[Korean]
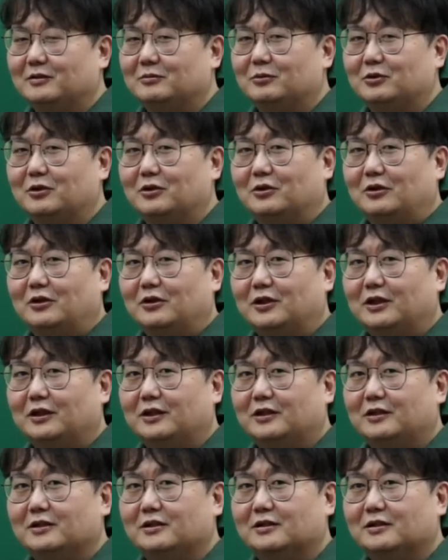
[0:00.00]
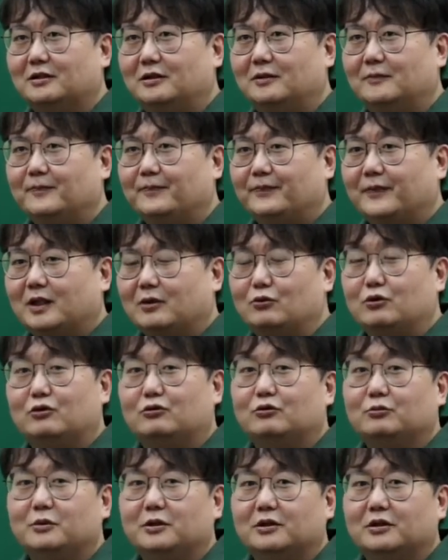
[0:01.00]
물론 거기에 대해서 우리
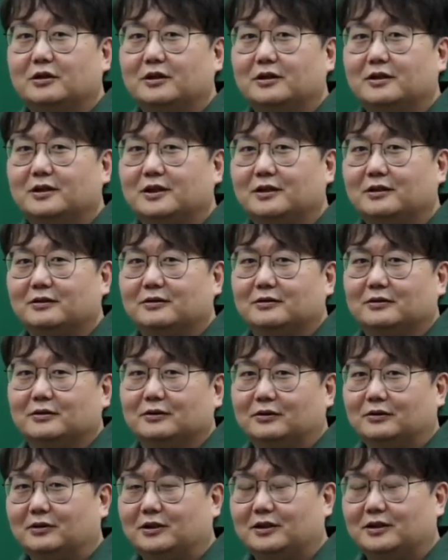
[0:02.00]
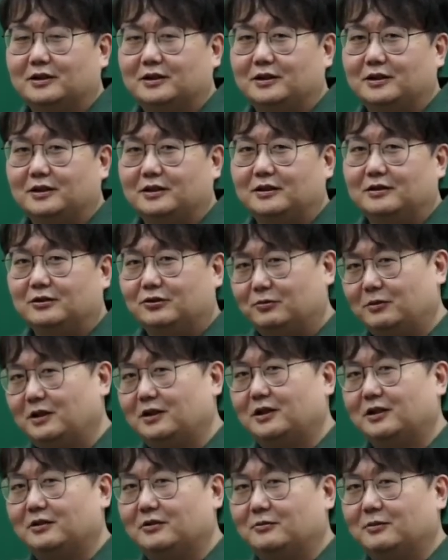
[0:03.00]
국민들의 희생도 똑같이
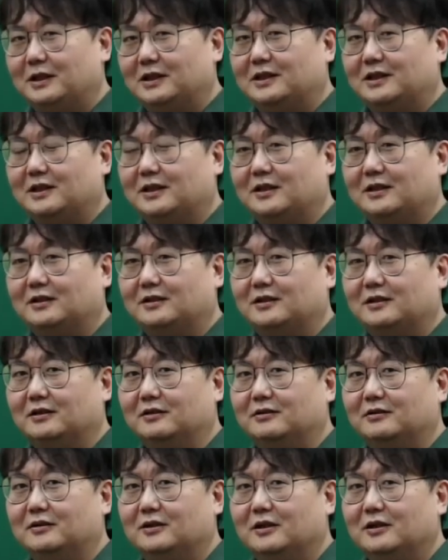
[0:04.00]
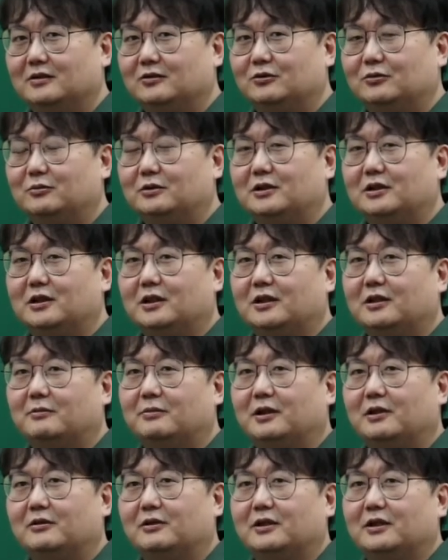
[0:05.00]
수반되는 건 마찬가지예요. 국민들에게
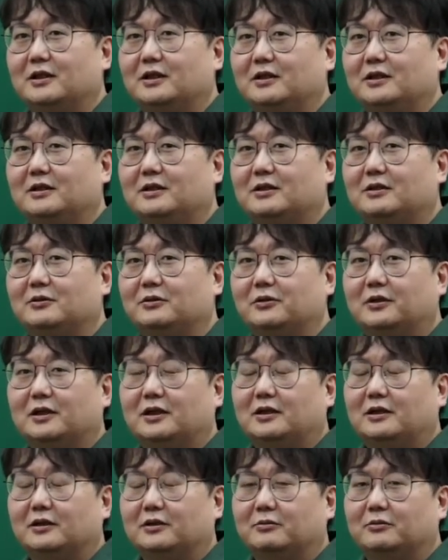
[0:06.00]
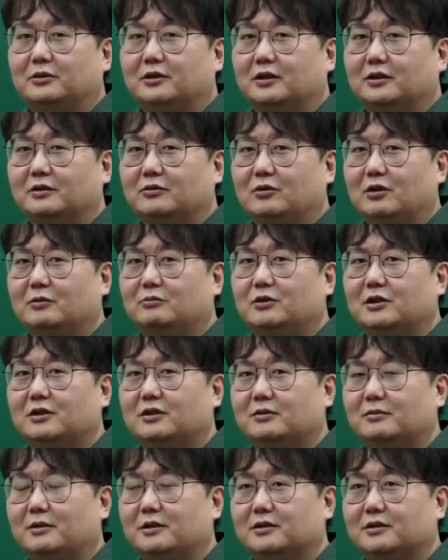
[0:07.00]
바로 이게 이득이 온다라기보다는
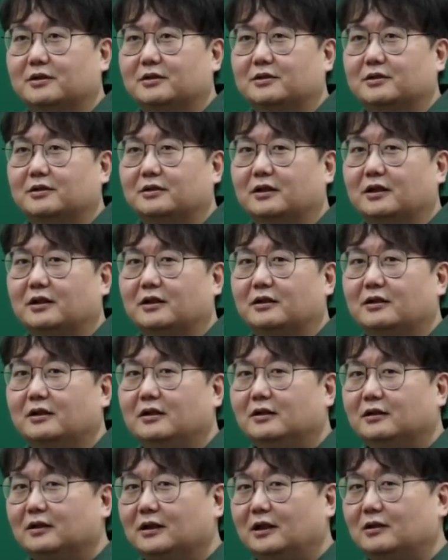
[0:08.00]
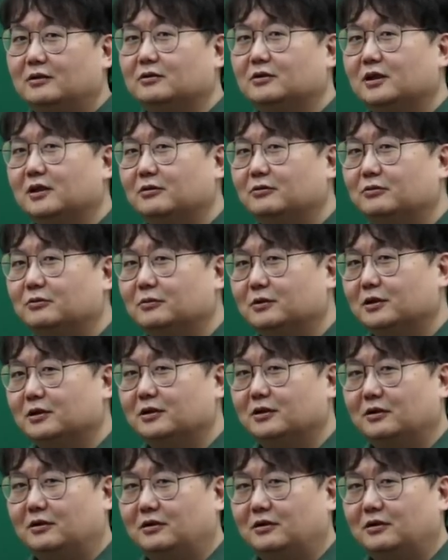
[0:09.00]
외부에서 봤었을 때 타국의 국민들이